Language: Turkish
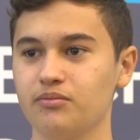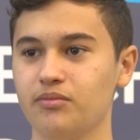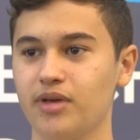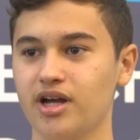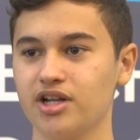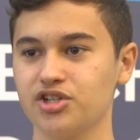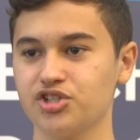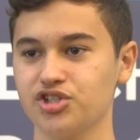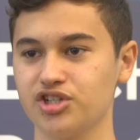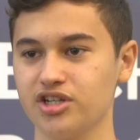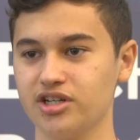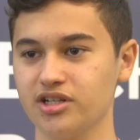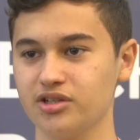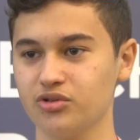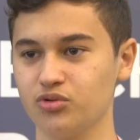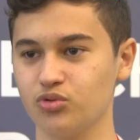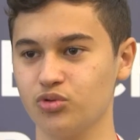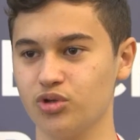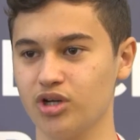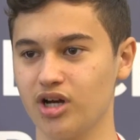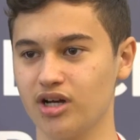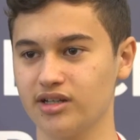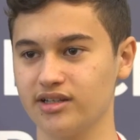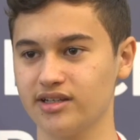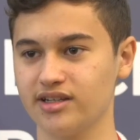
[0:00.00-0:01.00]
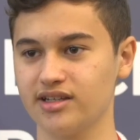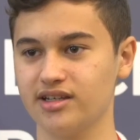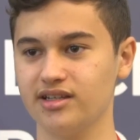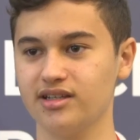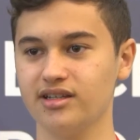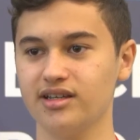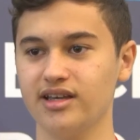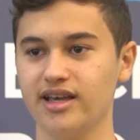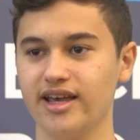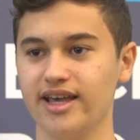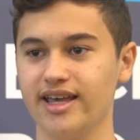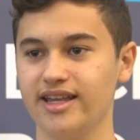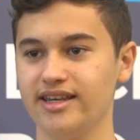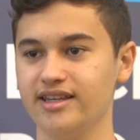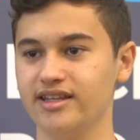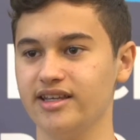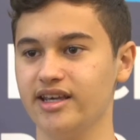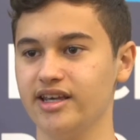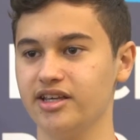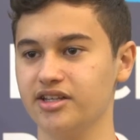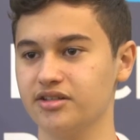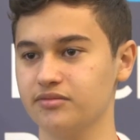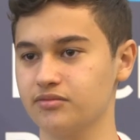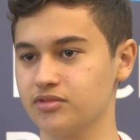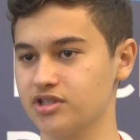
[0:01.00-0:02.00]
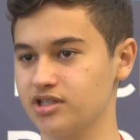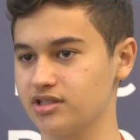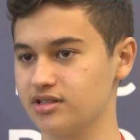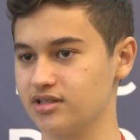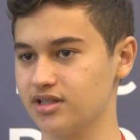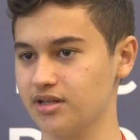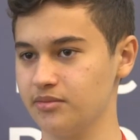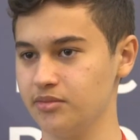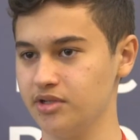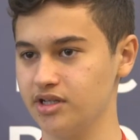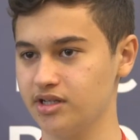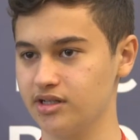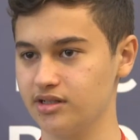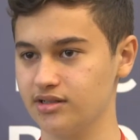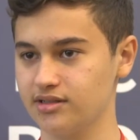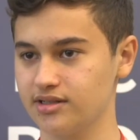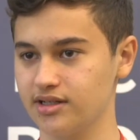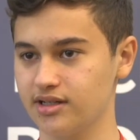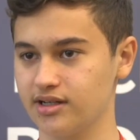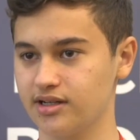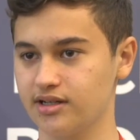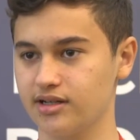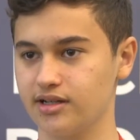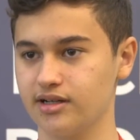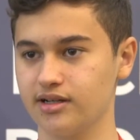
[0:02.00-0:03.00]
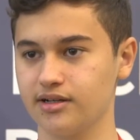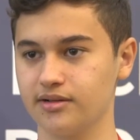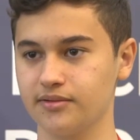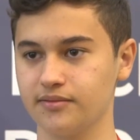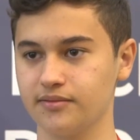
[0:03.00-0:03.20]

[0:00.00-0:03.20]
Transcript: Bence dünyadaki en iyi eğitim sistemi İngiltere'de.